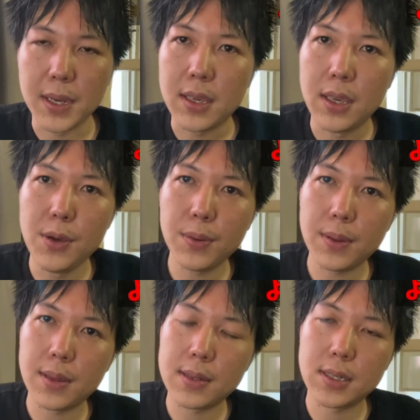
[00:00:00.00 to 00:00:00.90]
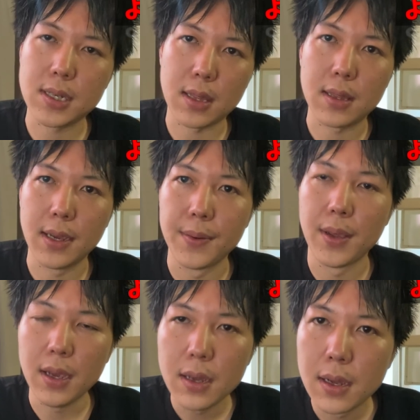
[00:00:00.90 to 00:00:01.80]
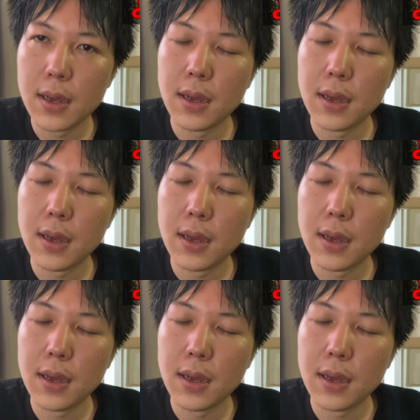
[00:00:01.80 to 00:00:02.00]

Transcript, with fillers: まあ、ひよっちゃったよね。